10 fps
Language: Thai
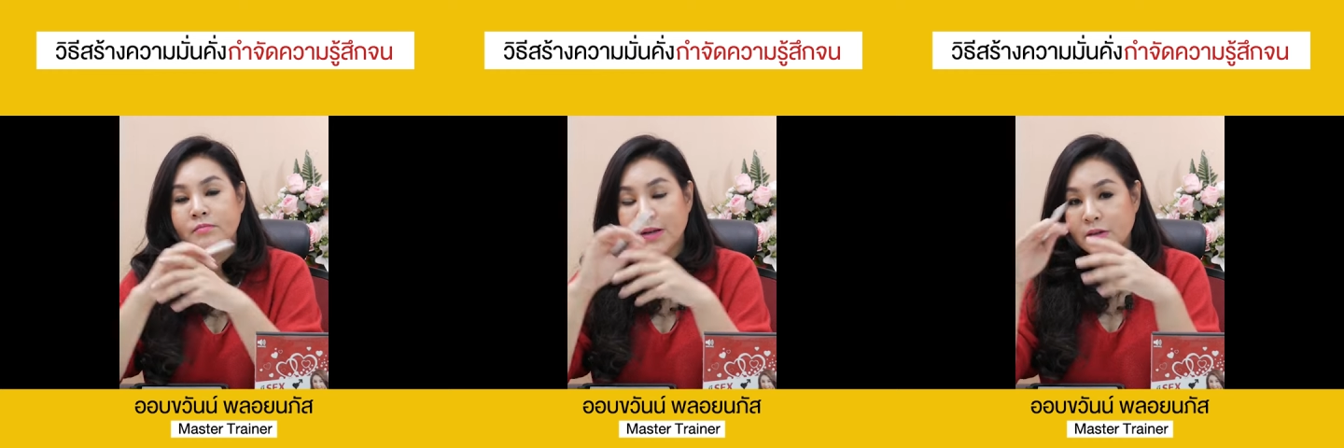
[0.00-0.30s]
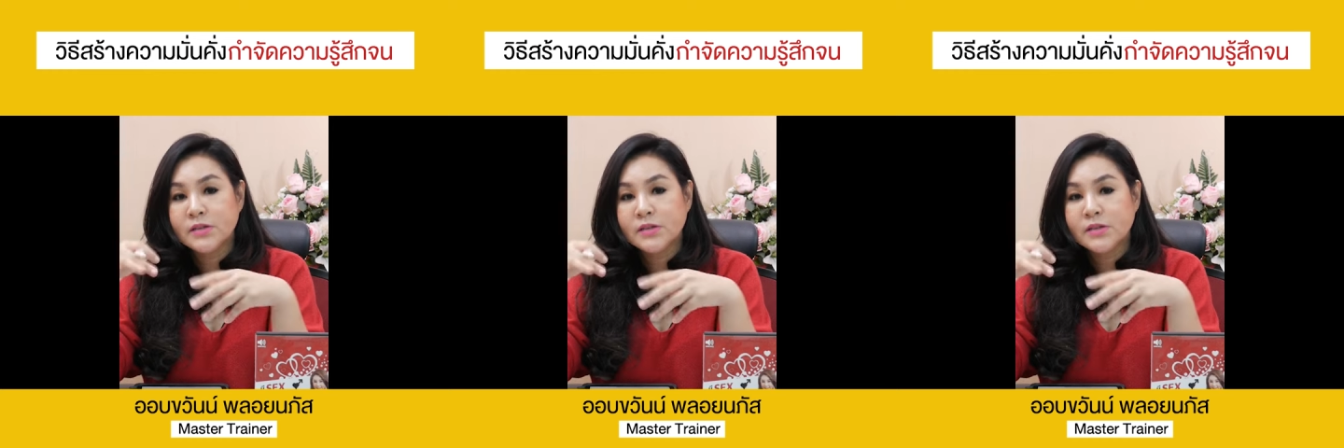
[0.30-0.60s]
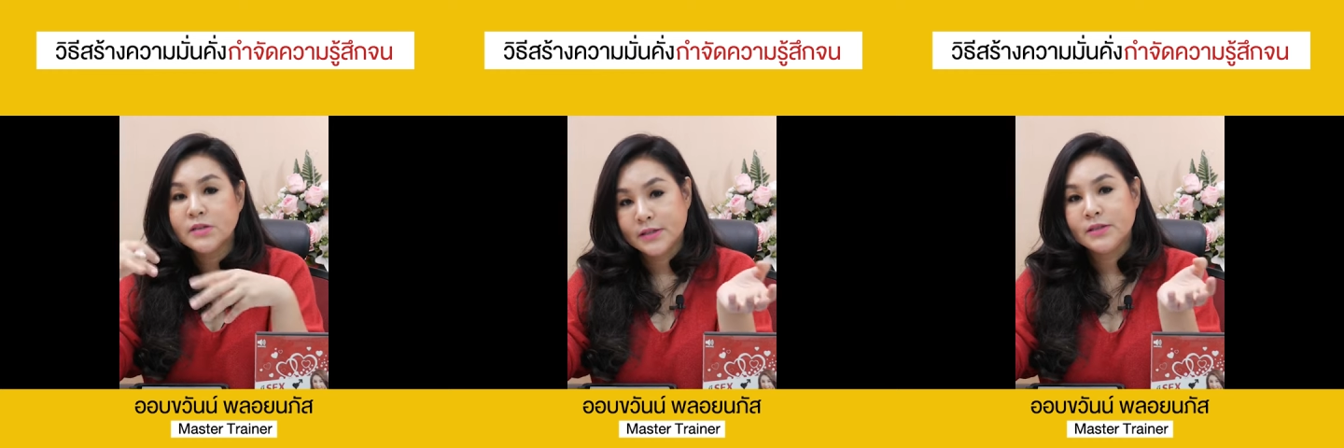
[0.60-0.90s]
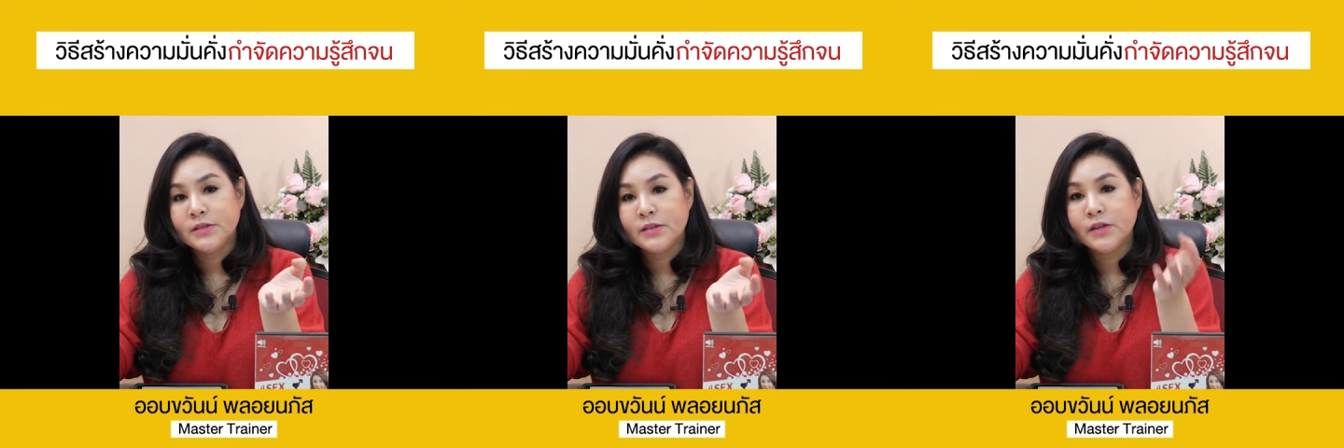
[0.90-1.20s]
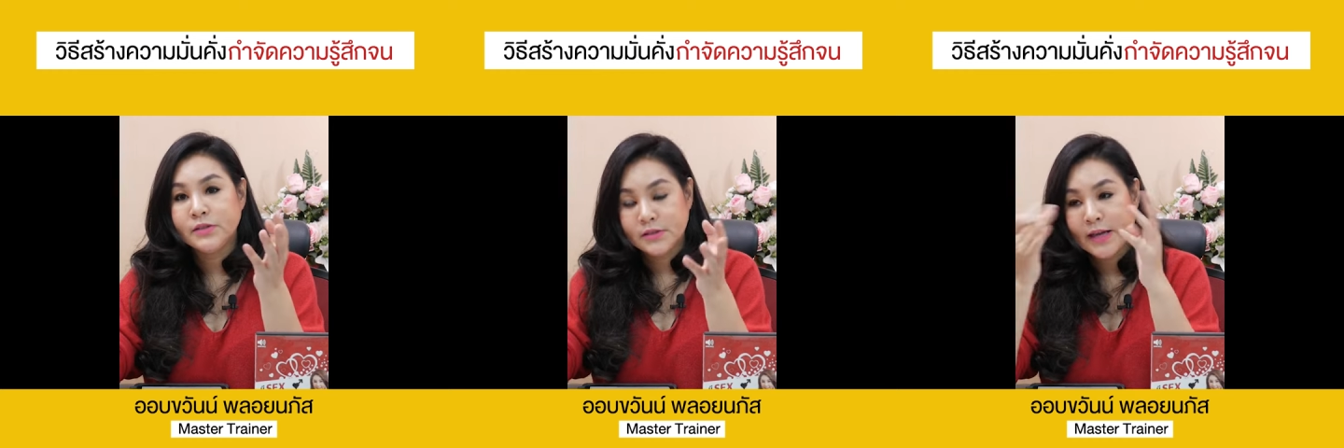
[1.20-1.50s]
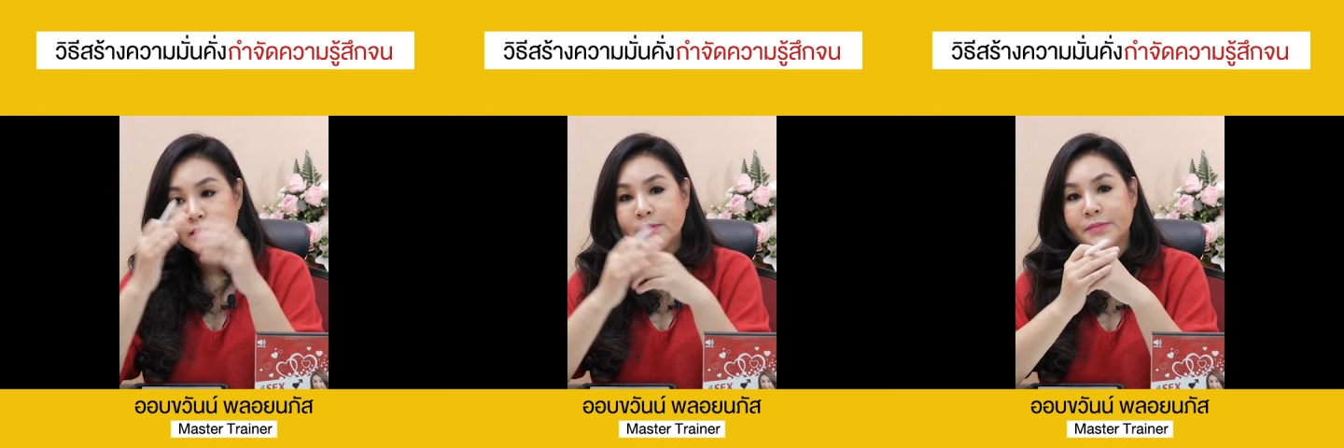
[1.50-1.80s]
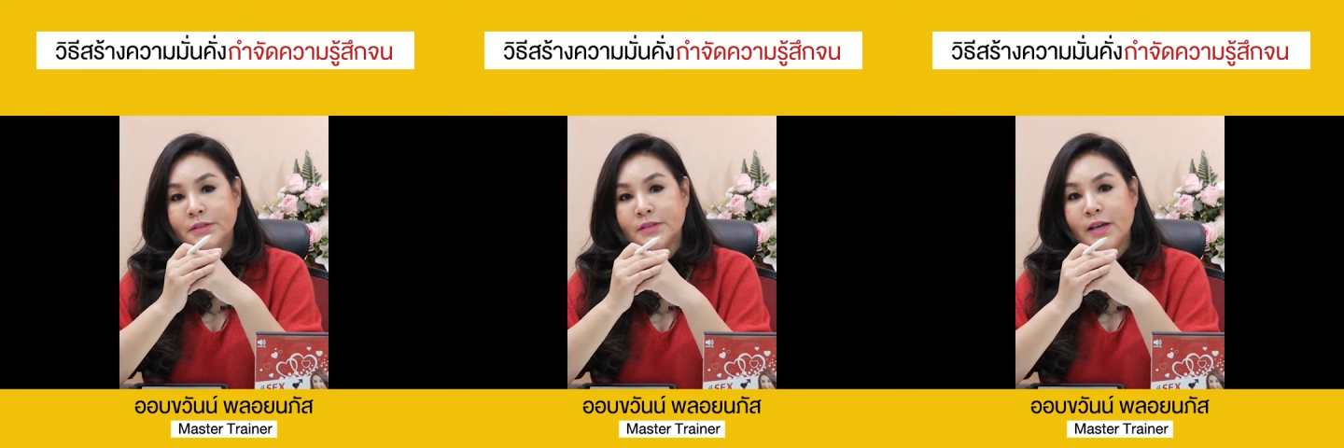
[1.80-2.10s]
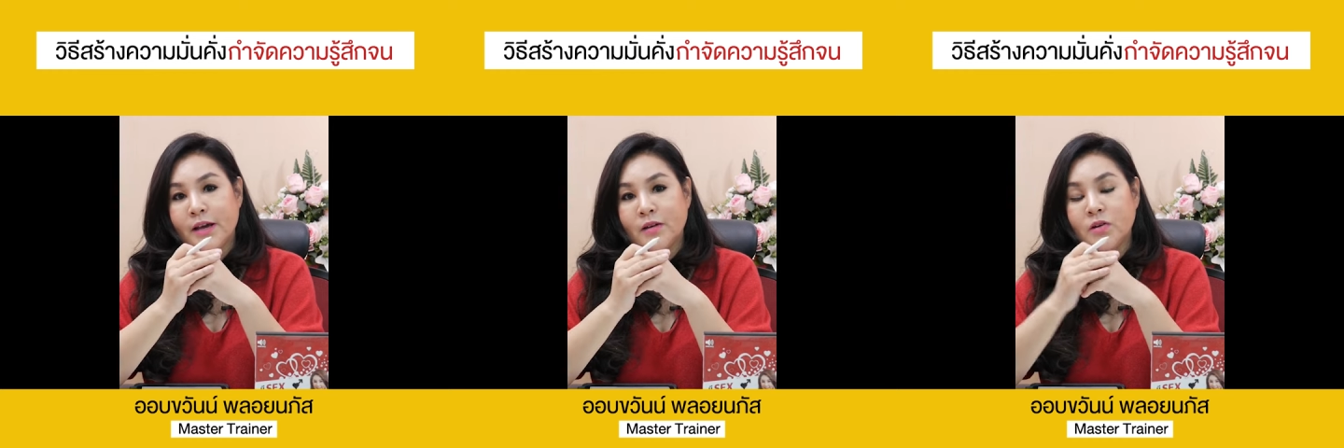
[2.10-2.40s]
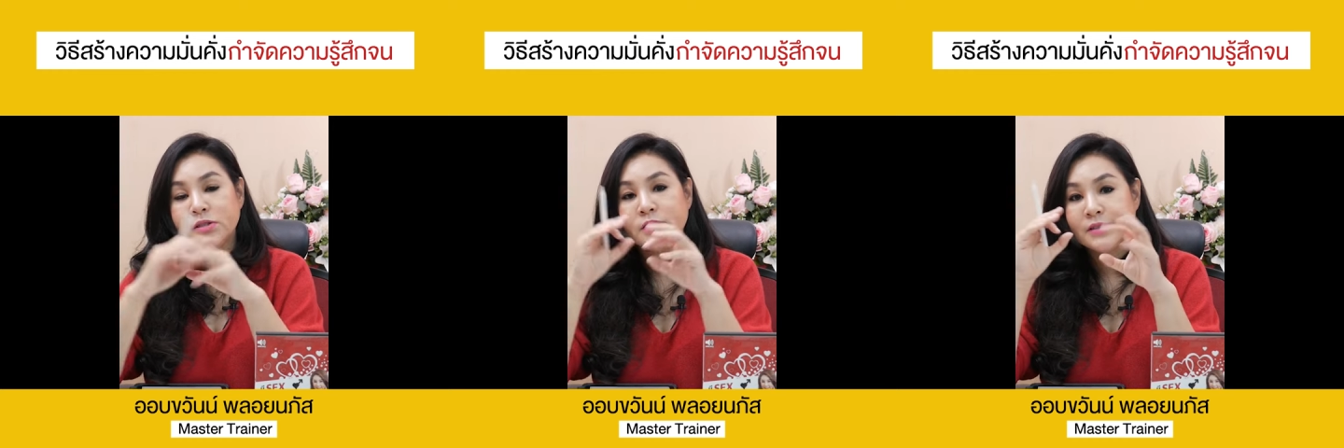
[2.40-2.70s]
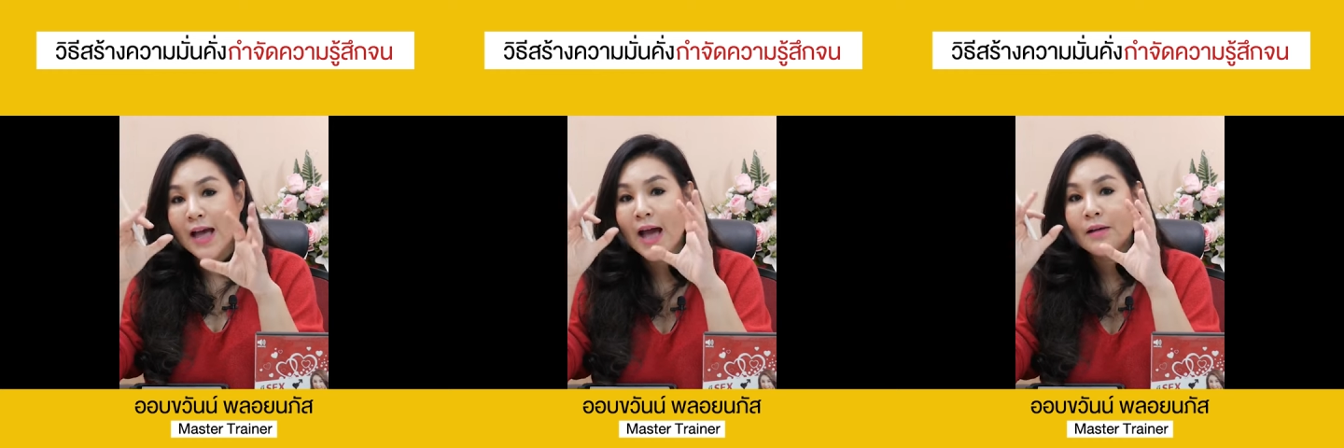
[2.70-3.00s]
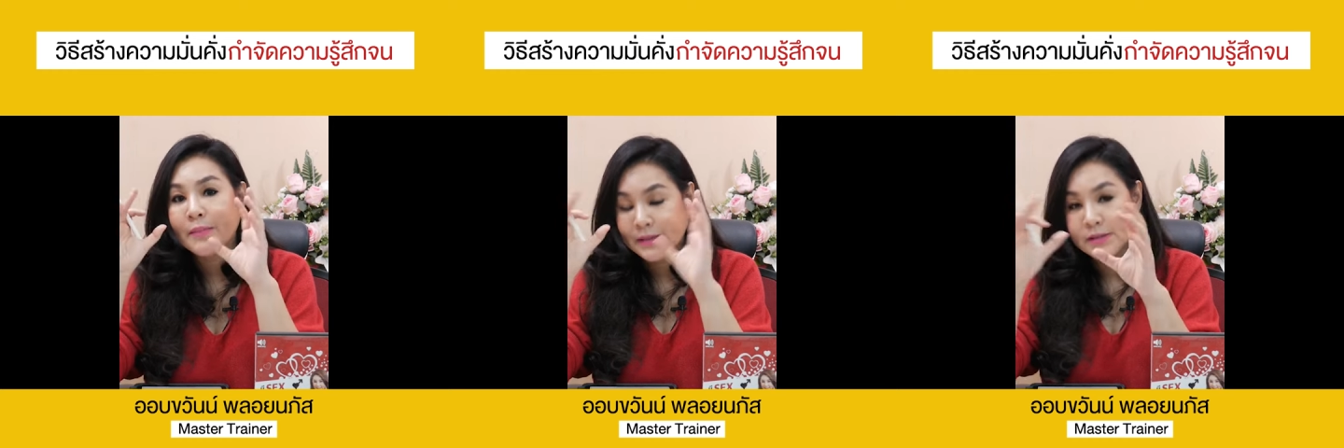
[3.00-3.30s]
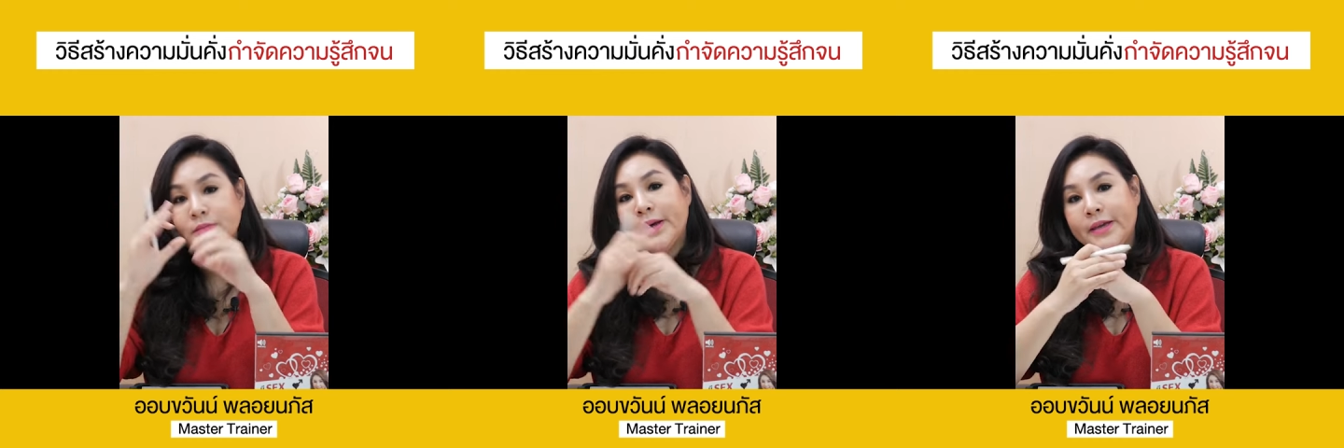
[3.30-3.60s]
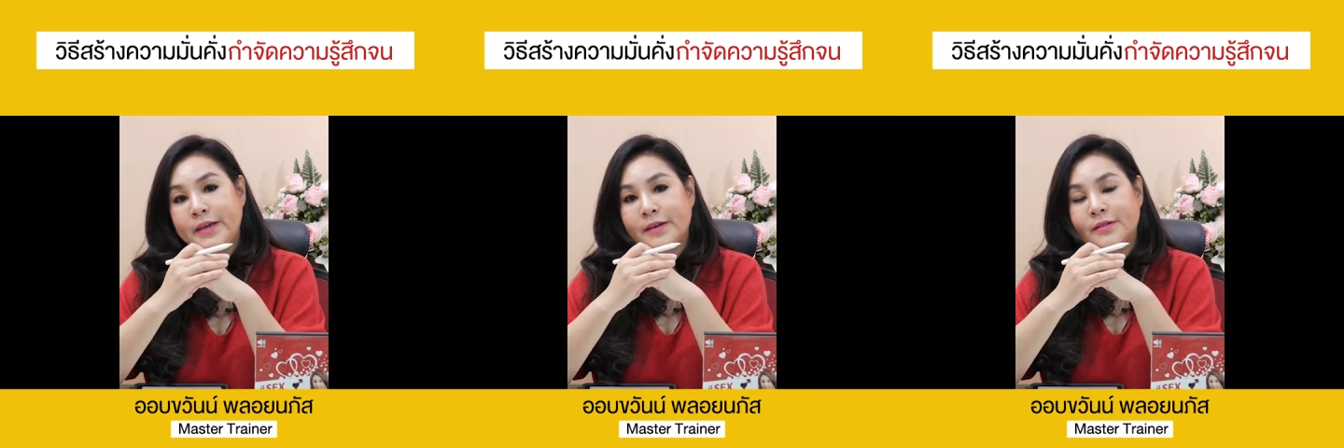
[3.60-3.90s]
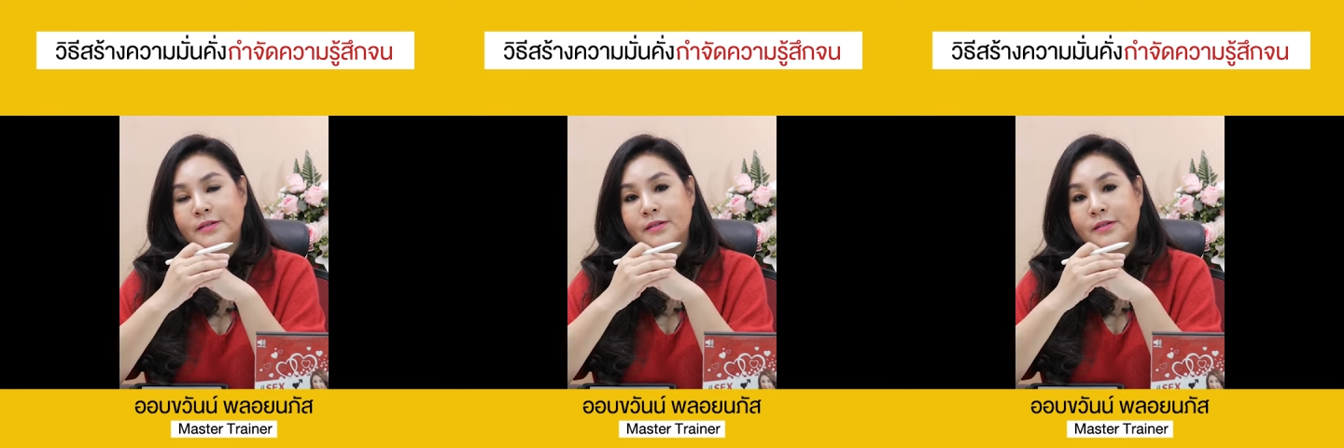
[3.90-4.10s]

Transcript: มันก็จะเกิดขึ้นแล้วจิตใต้สำนึกเนี่ยก็จะสร้างมันขึ้นมาเอง